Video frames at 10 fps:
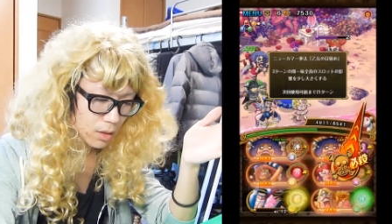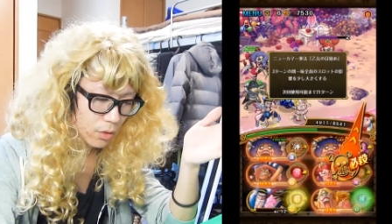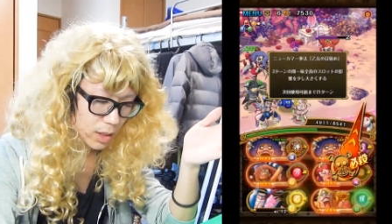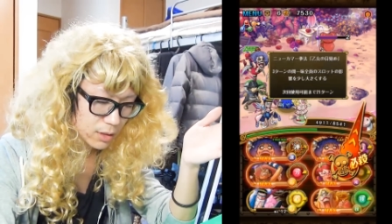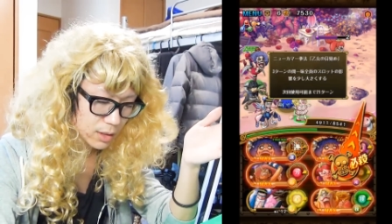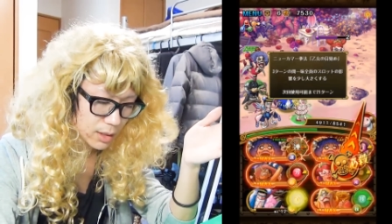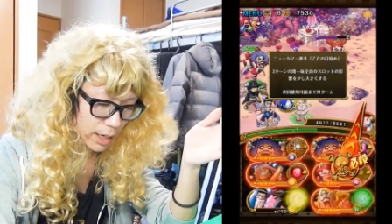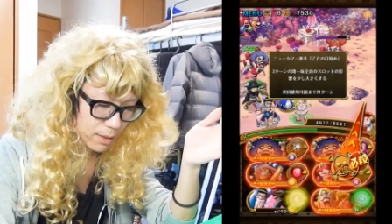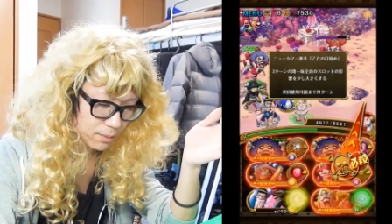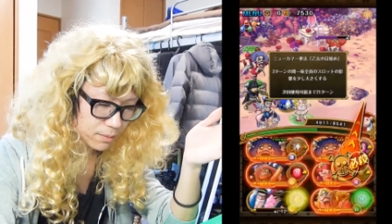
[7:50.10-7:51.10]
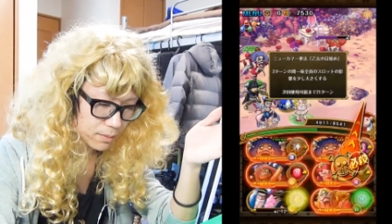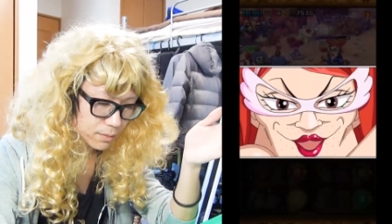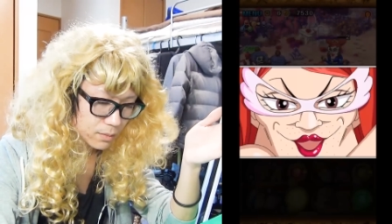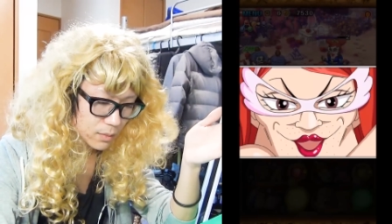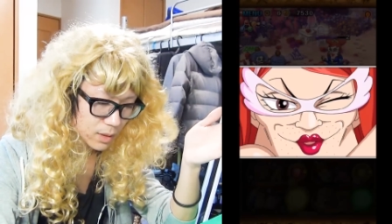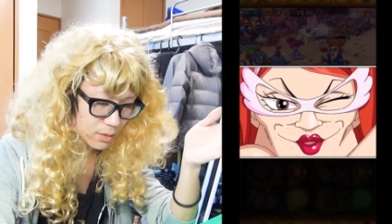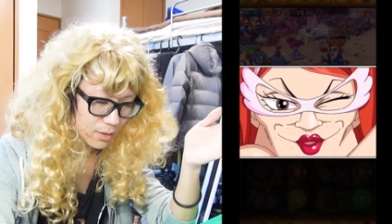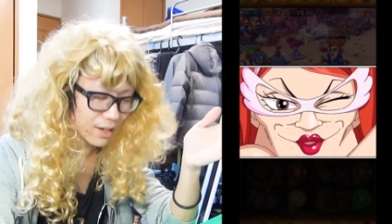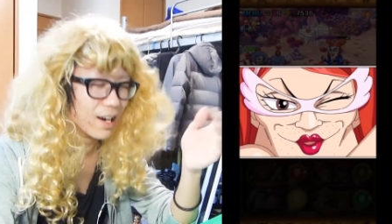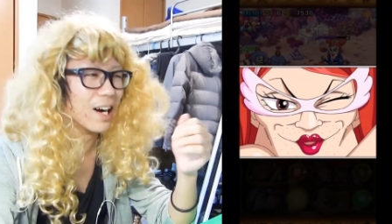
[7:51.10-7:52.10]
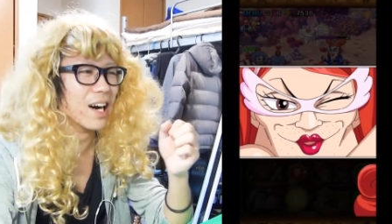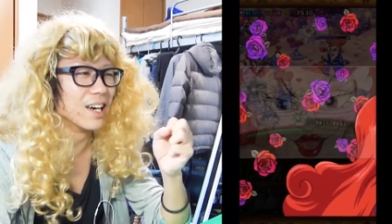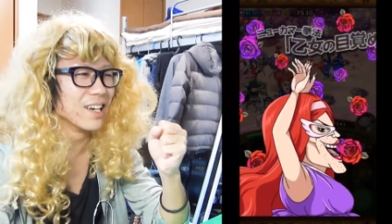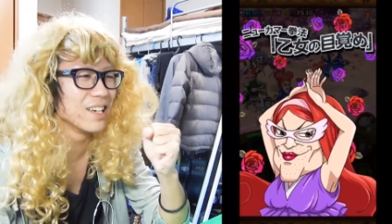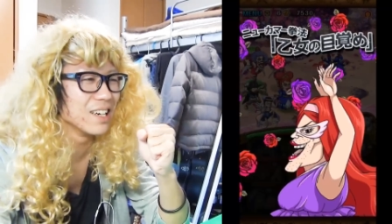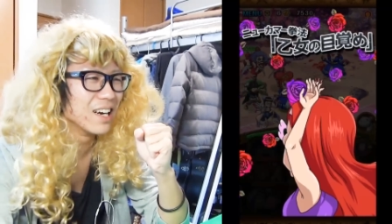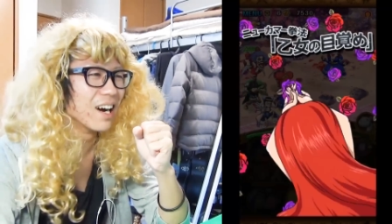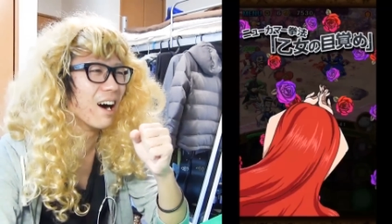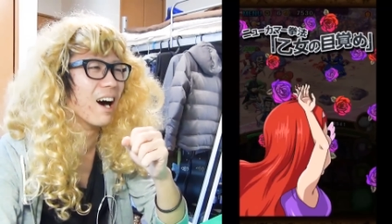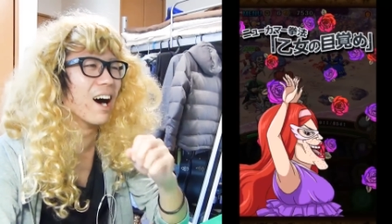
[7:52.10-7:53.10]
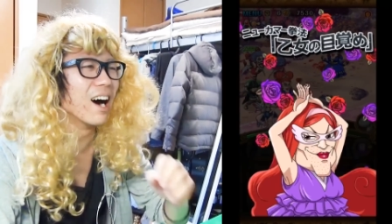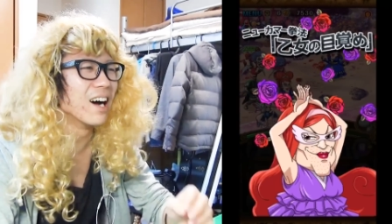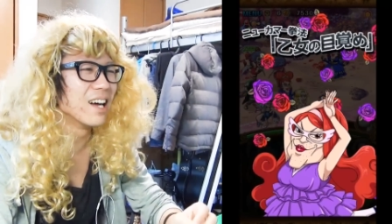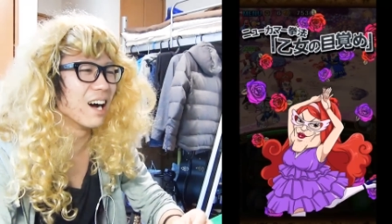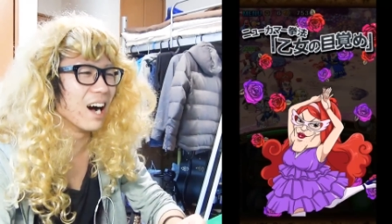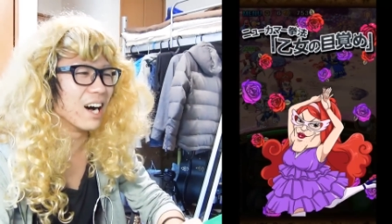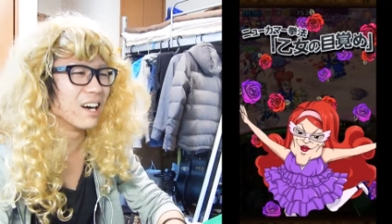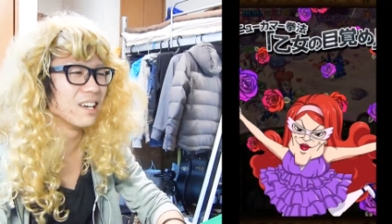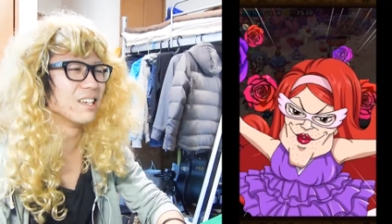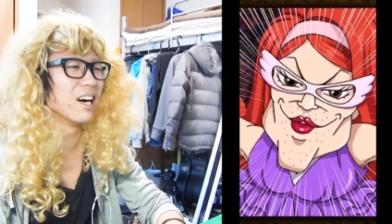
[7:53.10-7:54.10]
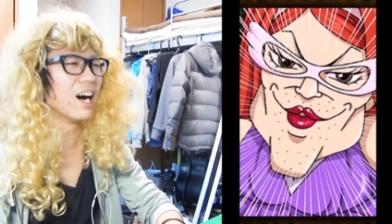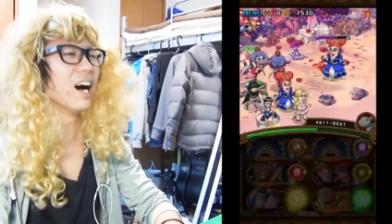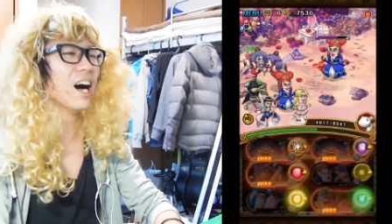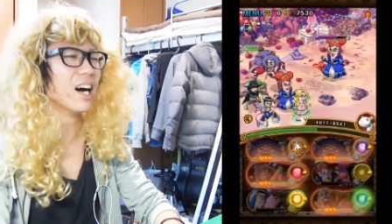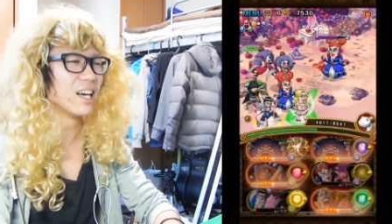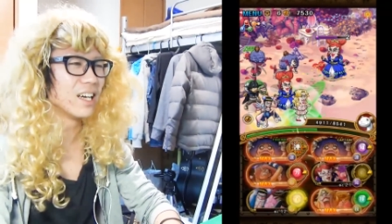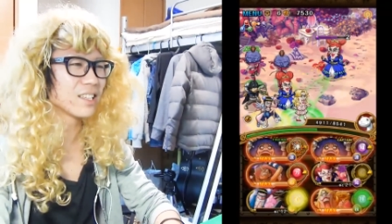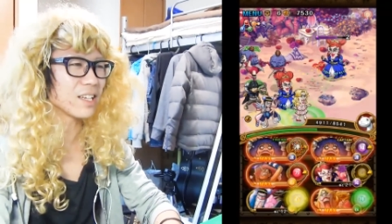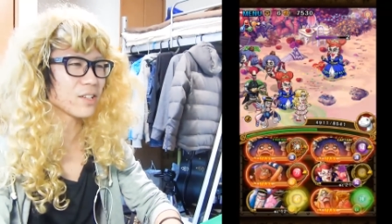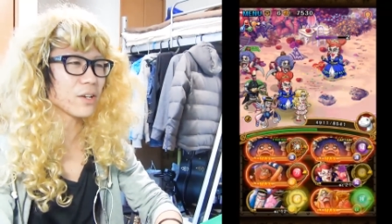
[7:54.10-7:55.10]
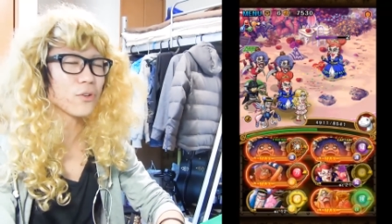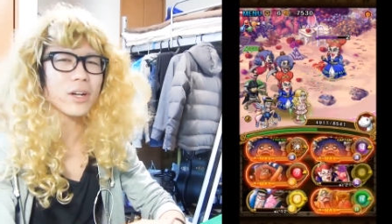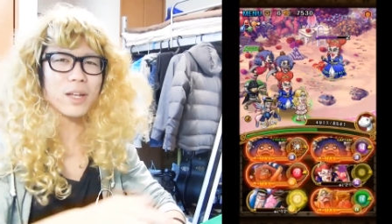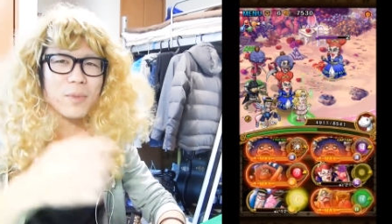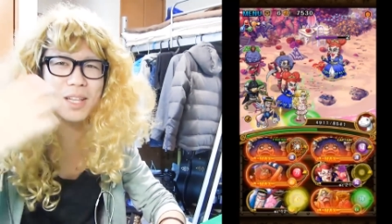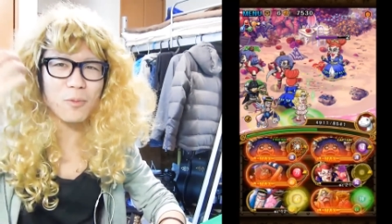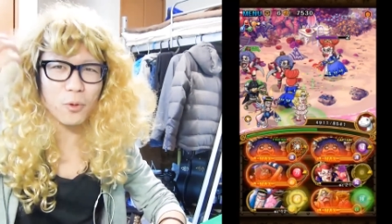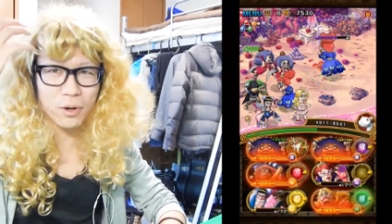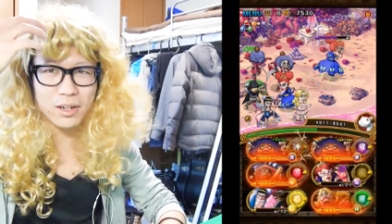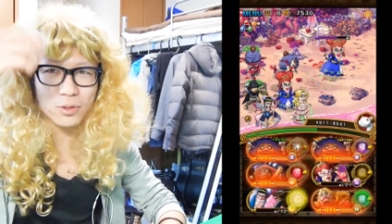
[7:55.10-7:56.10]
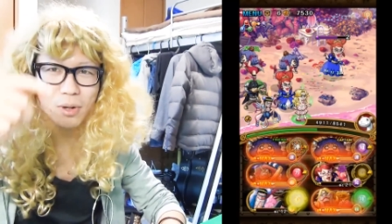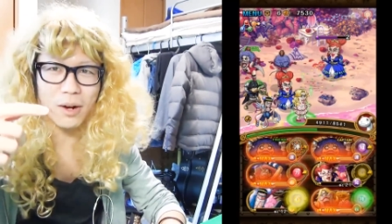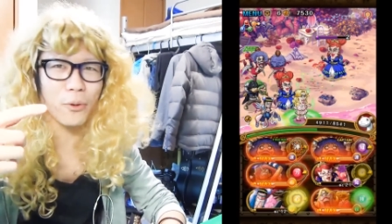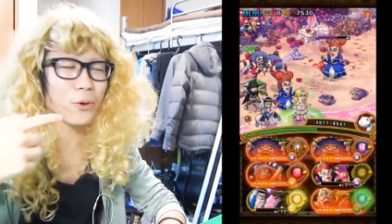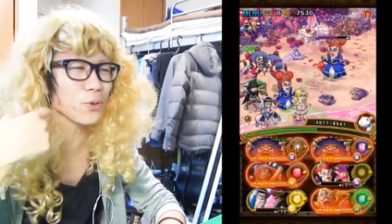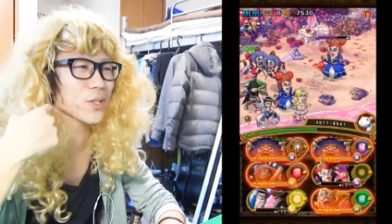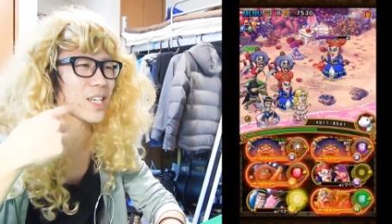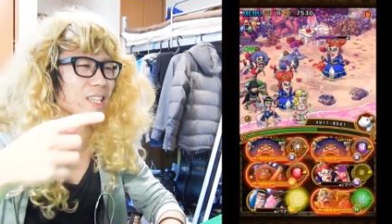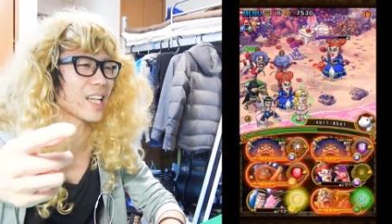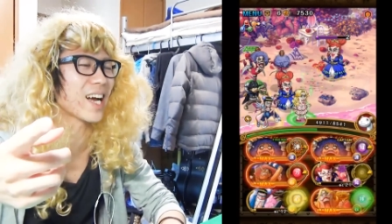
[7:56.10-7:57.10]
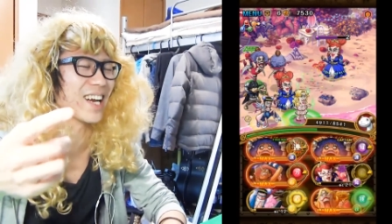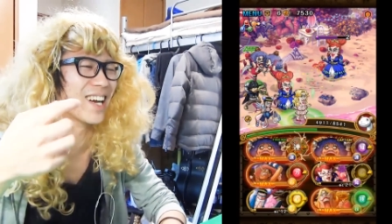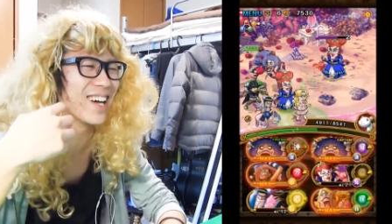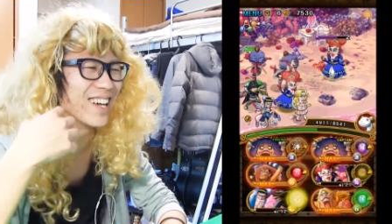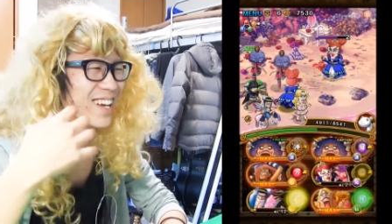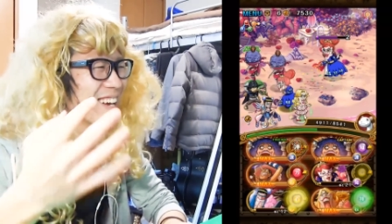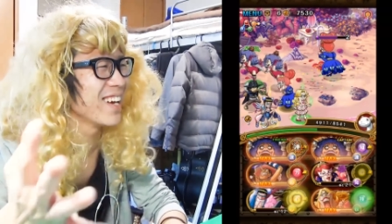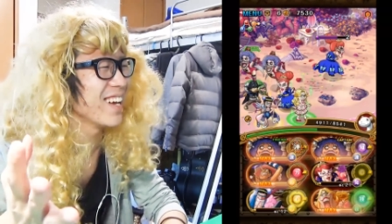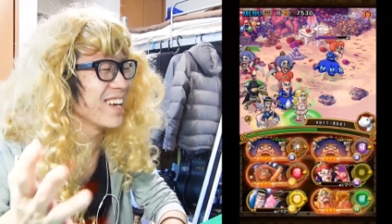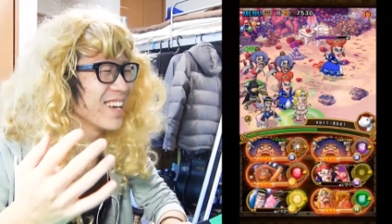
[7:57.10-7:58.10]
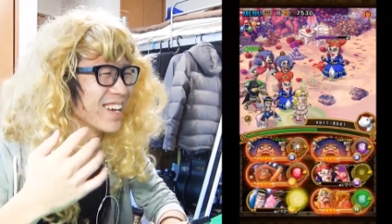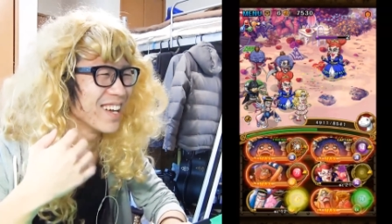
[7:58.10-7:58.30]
お願いしますはいうわあああああっててよかったらみんなも俺そうか俺この姿だから